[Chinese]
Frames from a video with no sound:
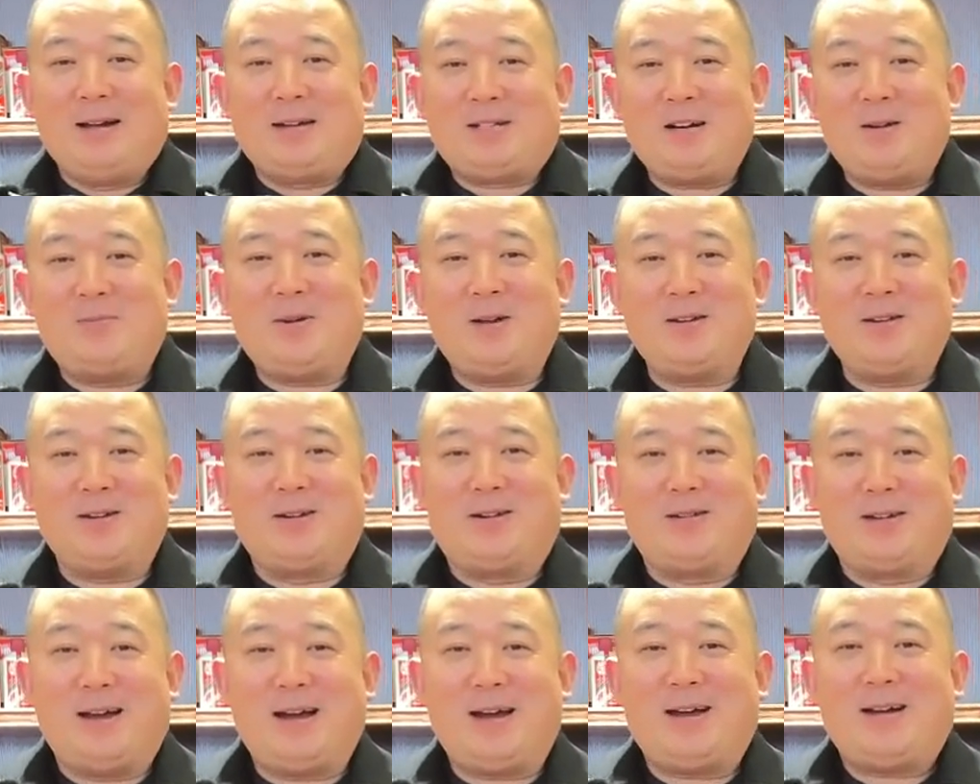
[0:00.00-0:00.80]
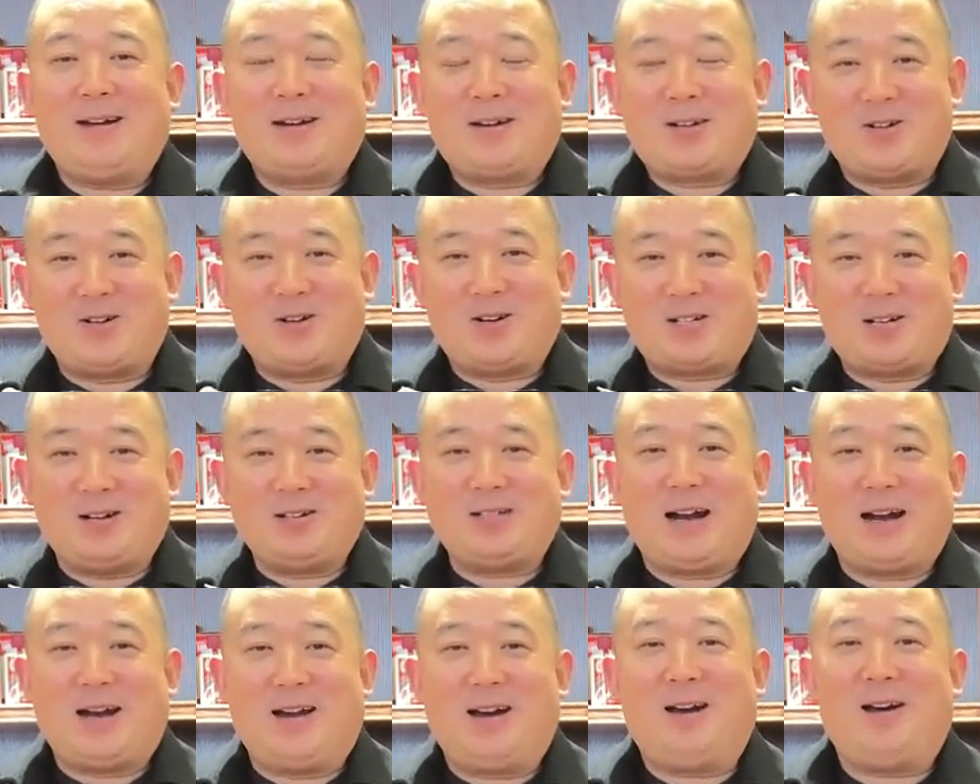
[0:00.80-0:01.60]
这瓶酒呢只生
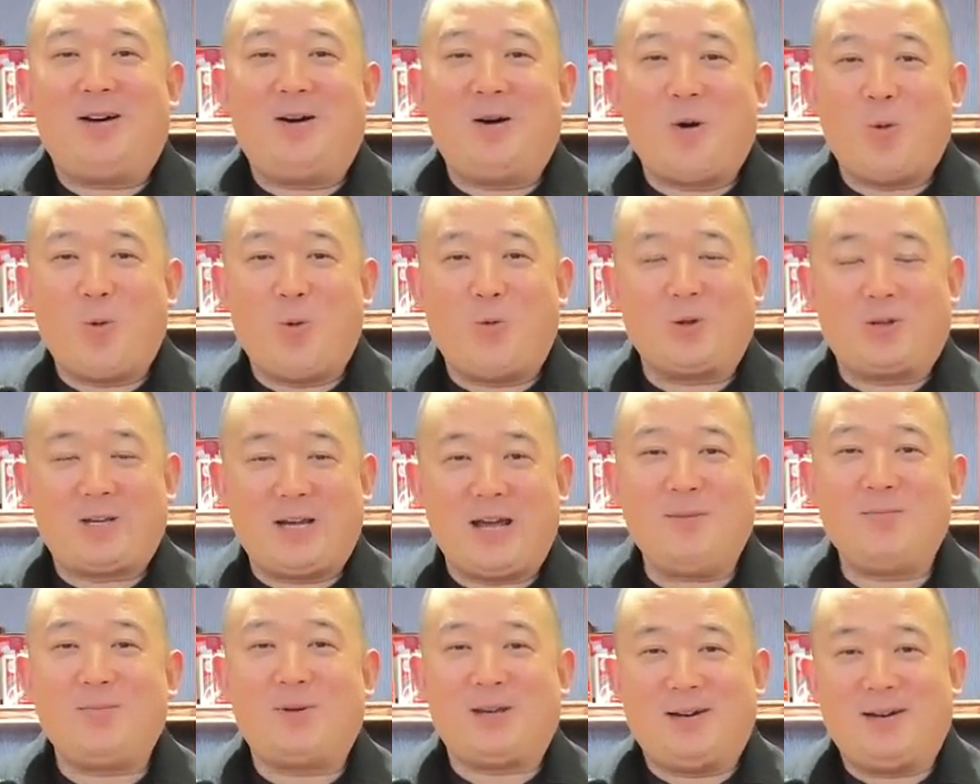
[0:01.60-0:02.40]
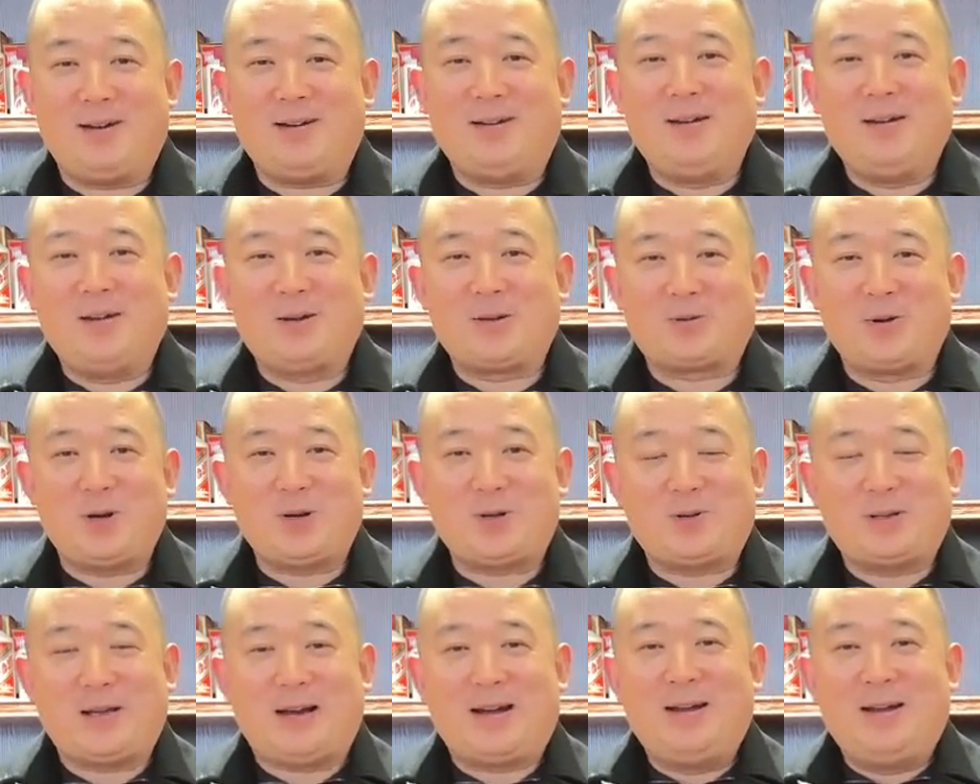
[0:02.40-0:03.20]
产了五千瓶，所
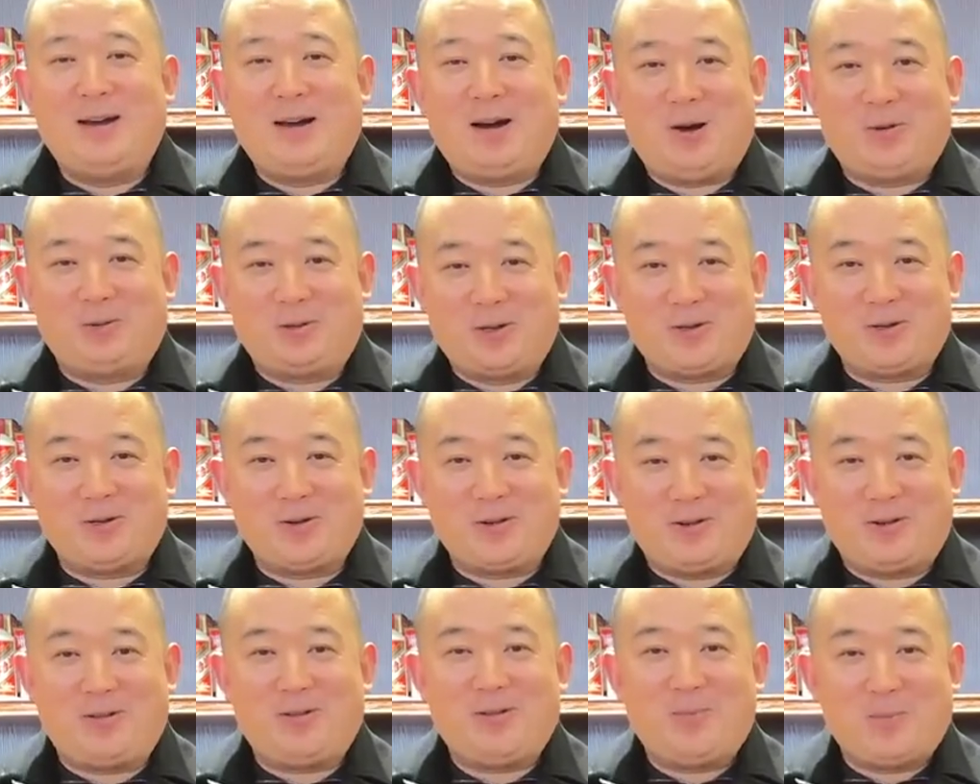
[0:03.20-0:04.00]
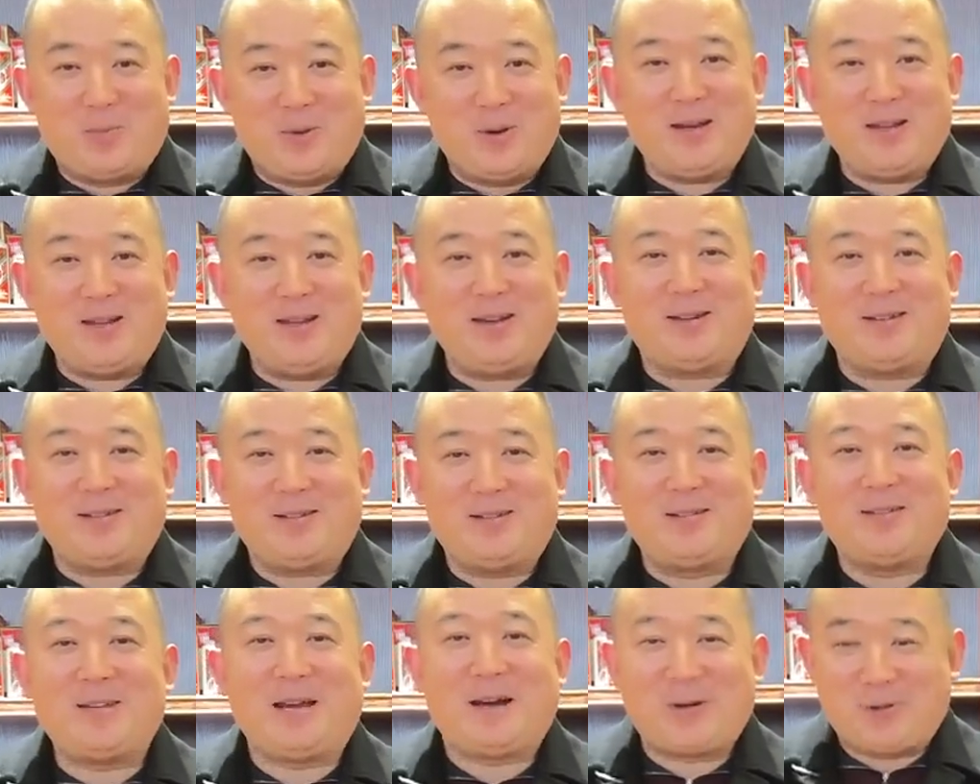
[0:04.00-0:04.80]
以说呢，好多酒友不一定
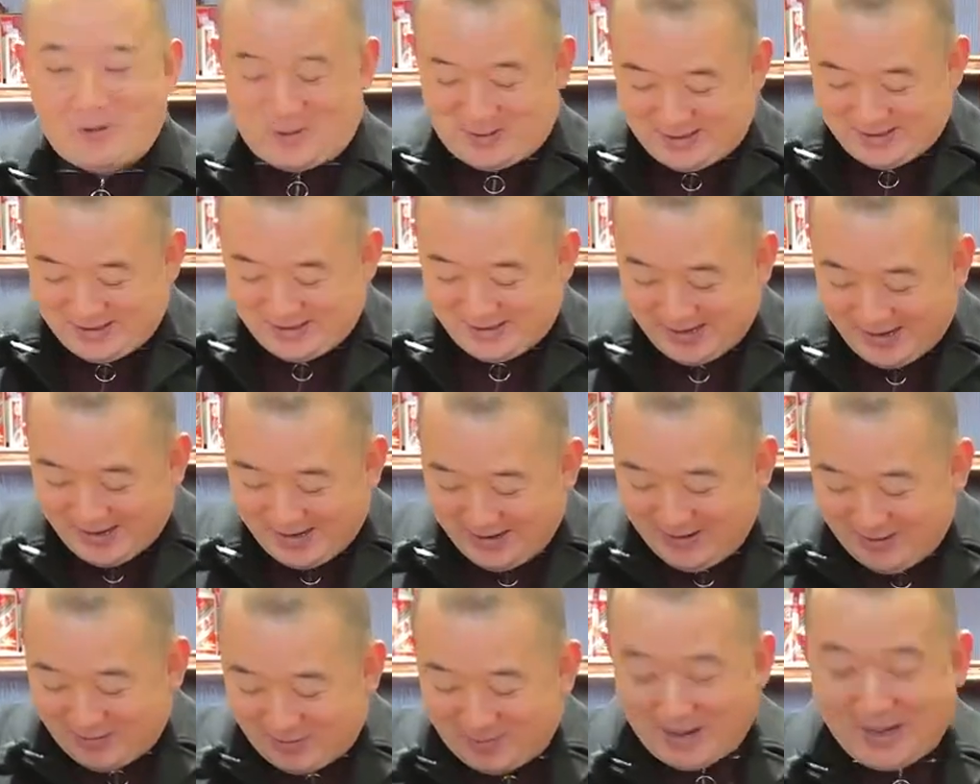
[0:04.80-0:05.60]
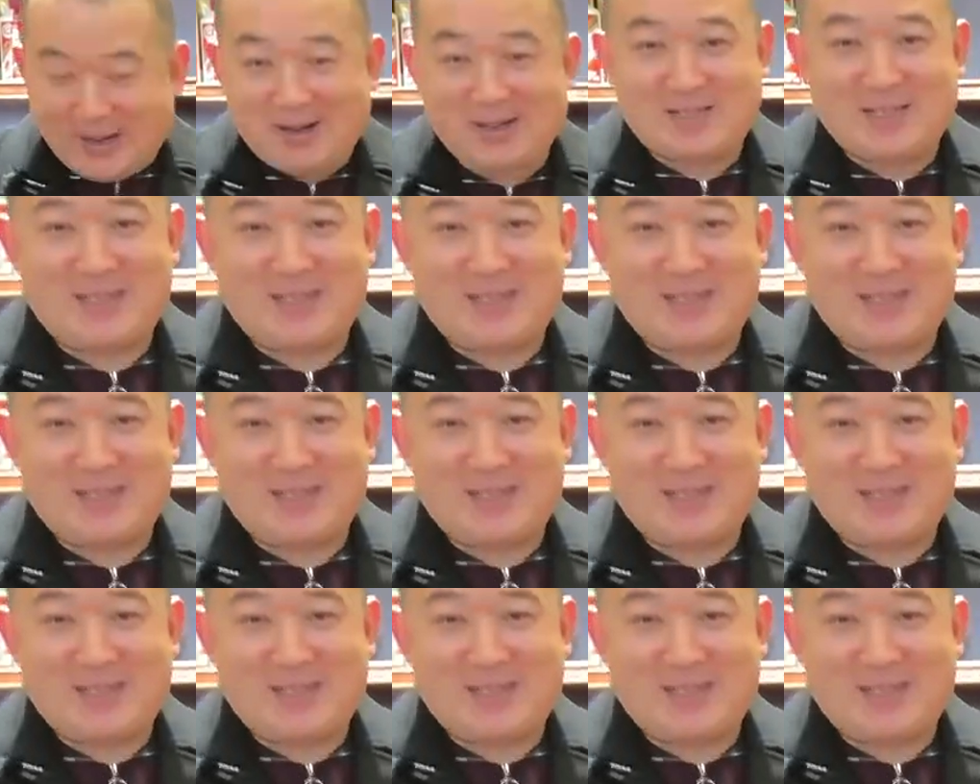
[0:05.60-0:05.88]
见过。来，我们来个